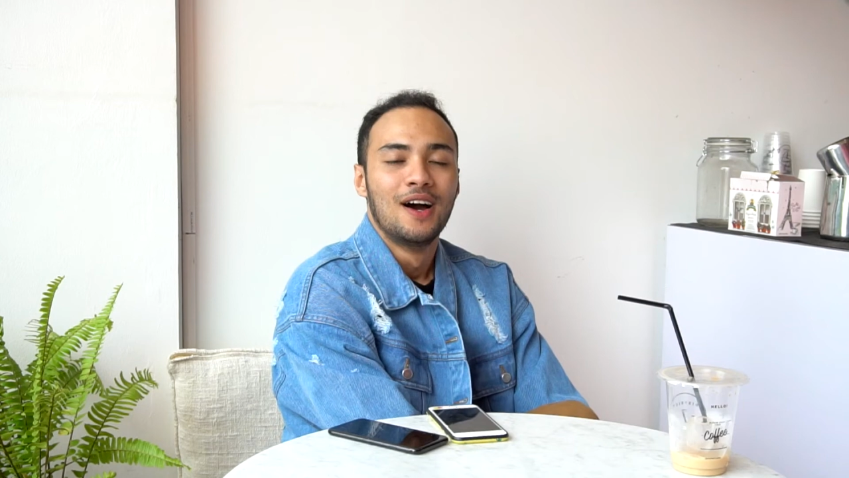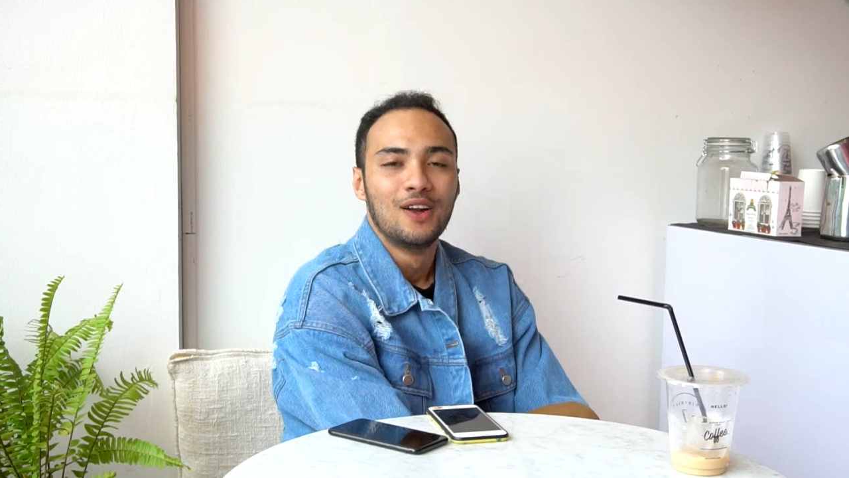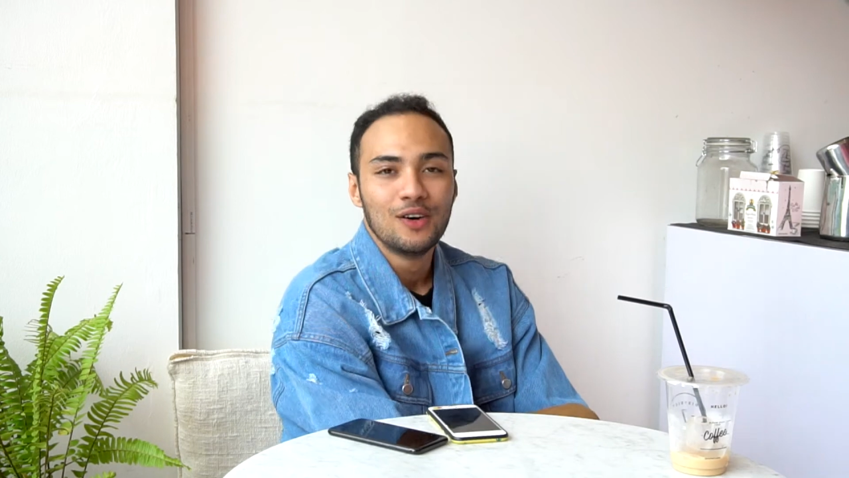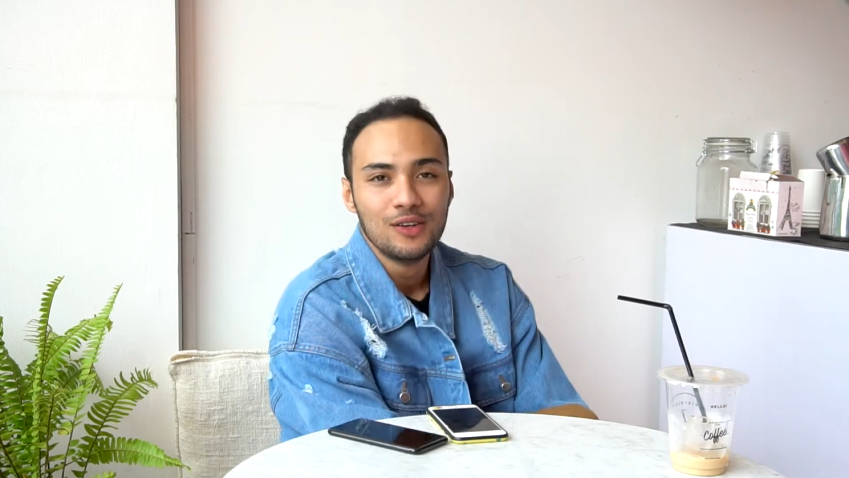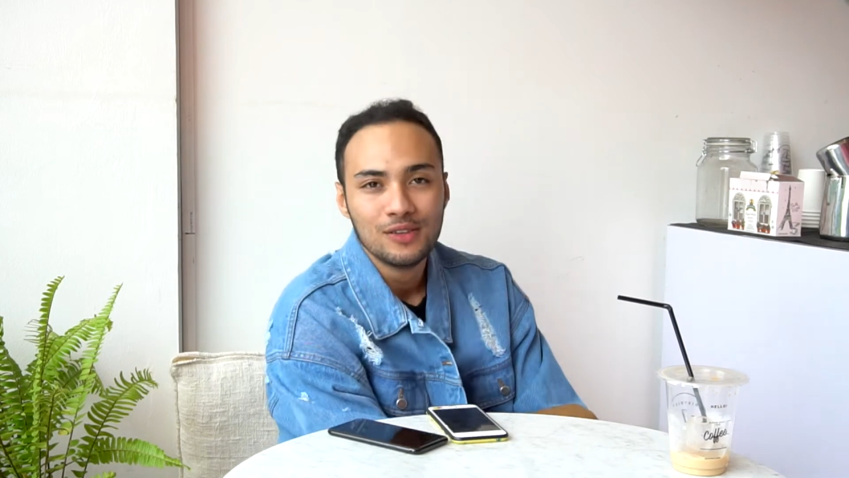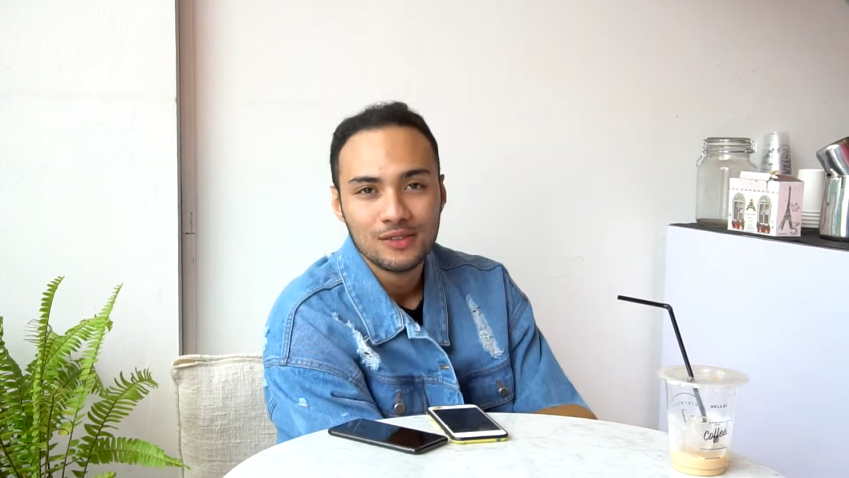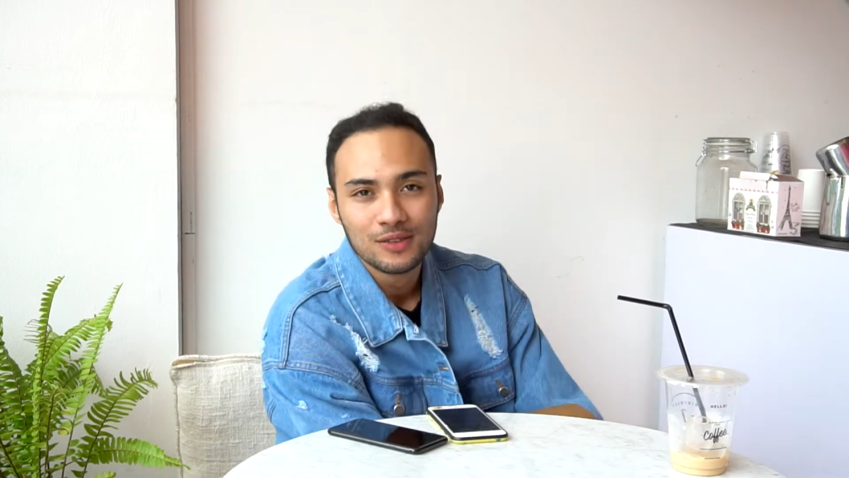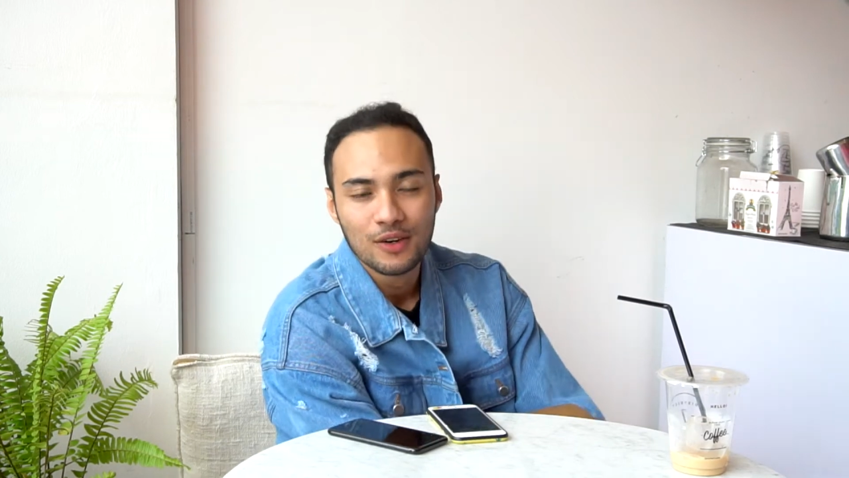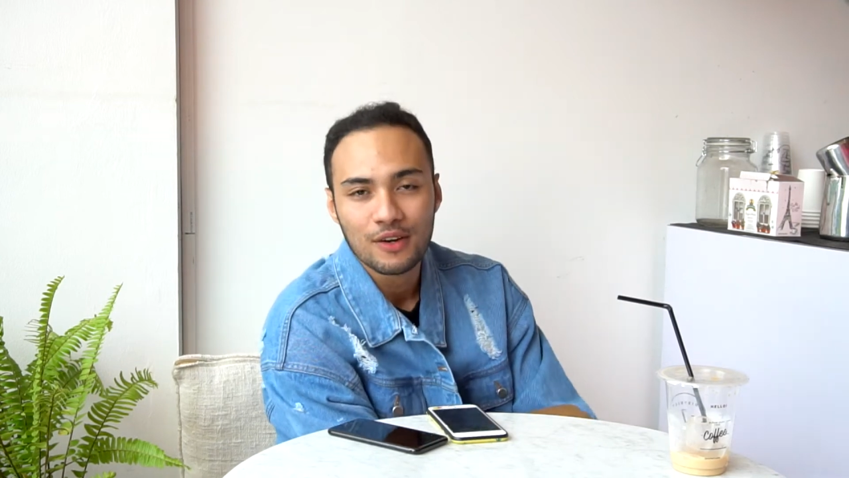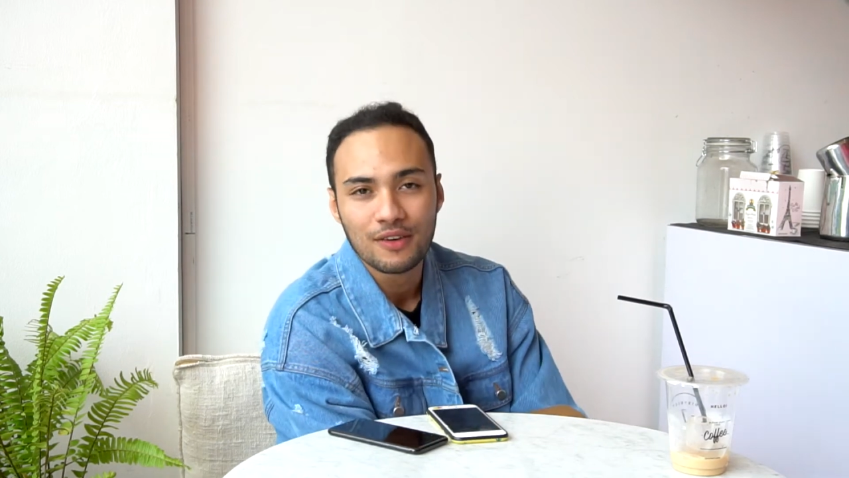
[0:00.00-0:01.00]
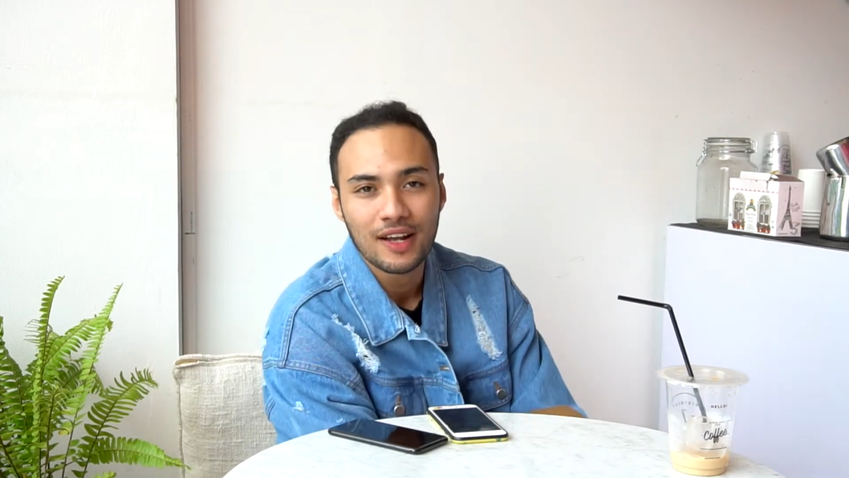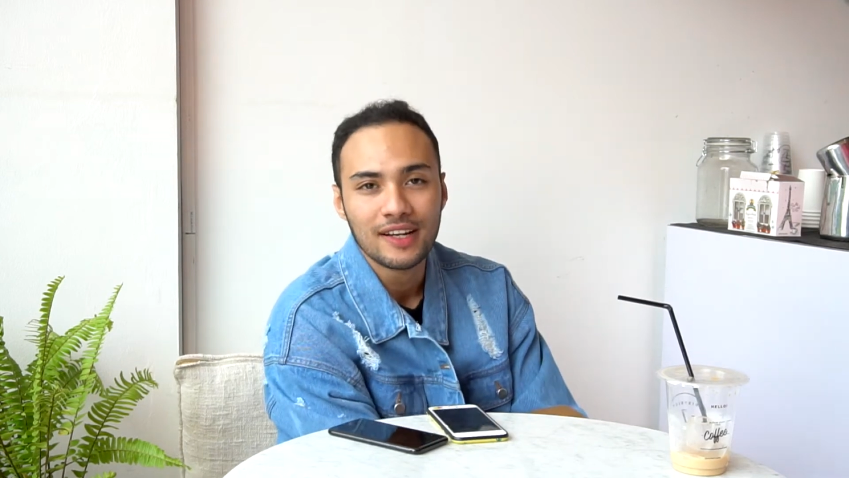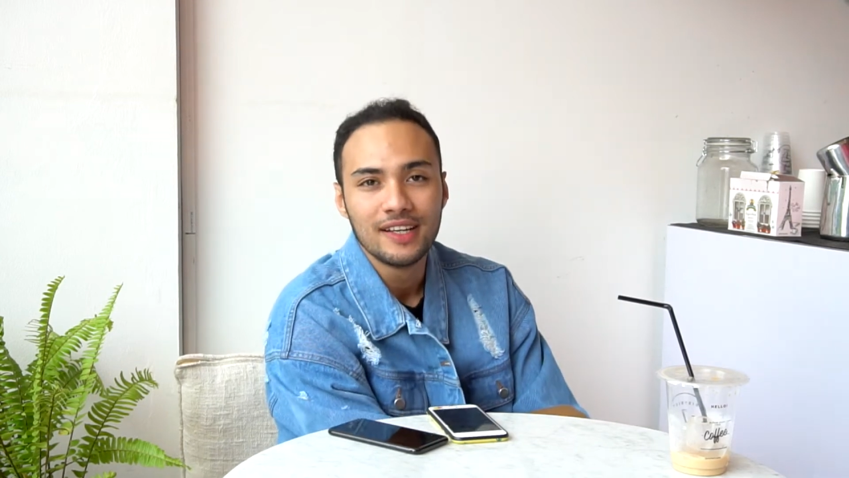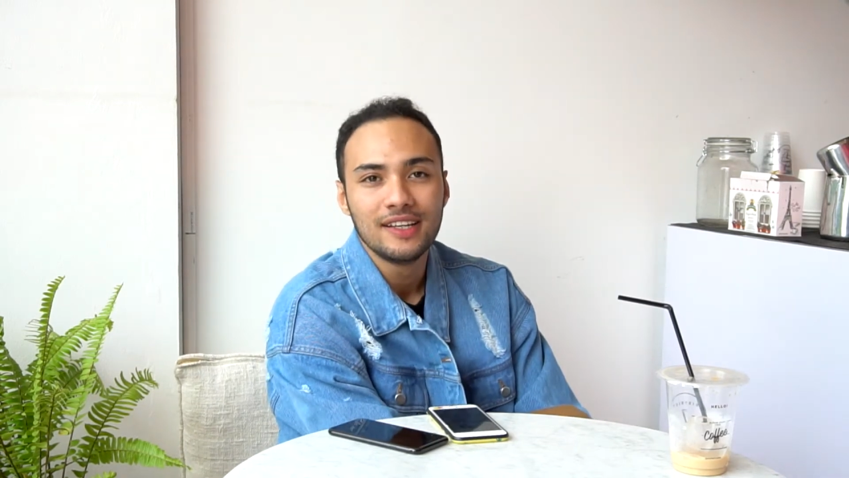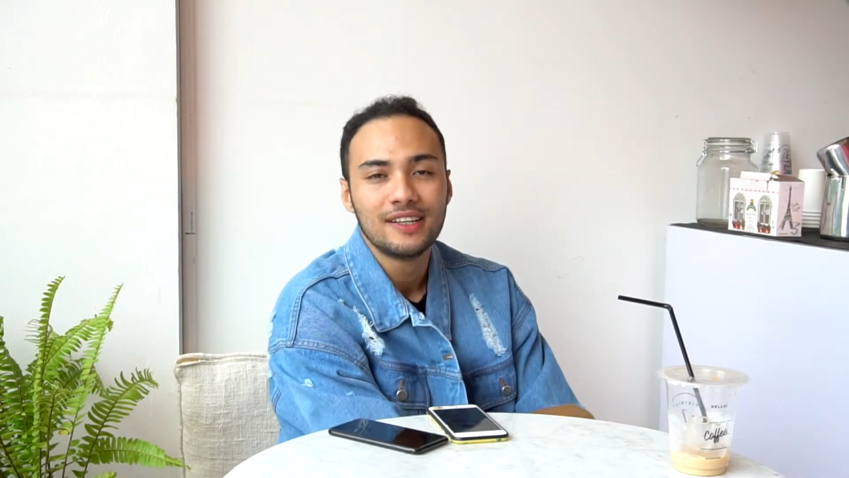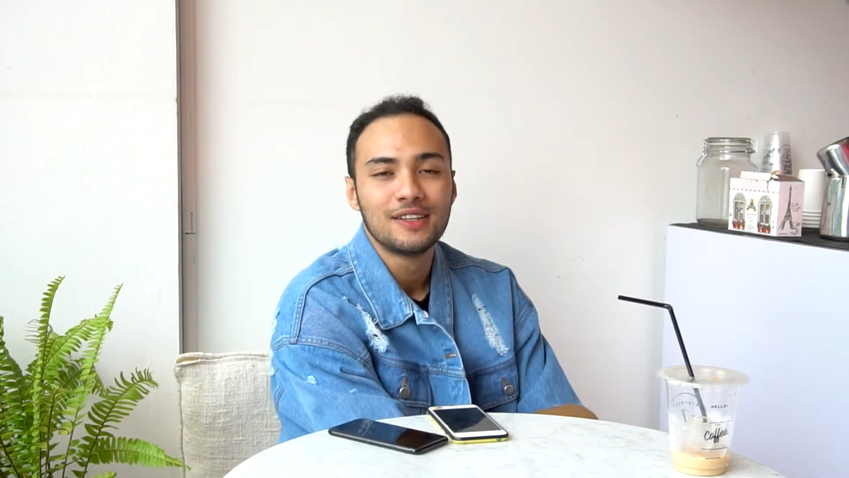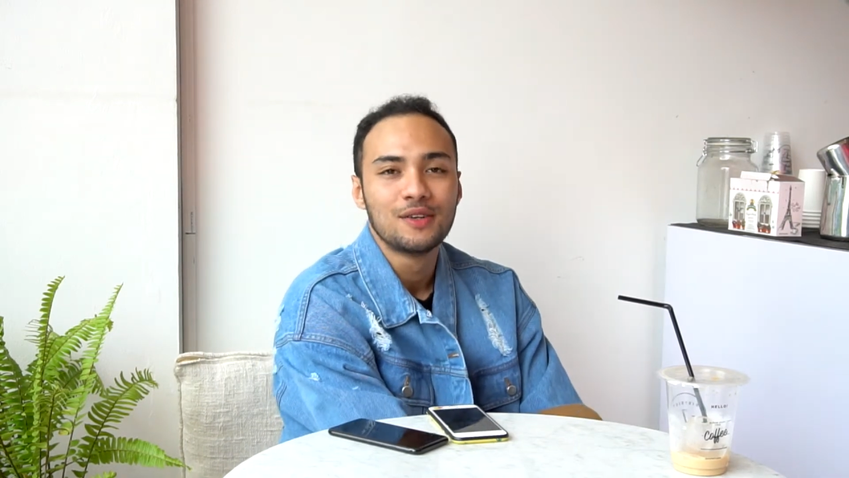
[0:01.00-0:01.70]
Halo, gue Reva Ladi.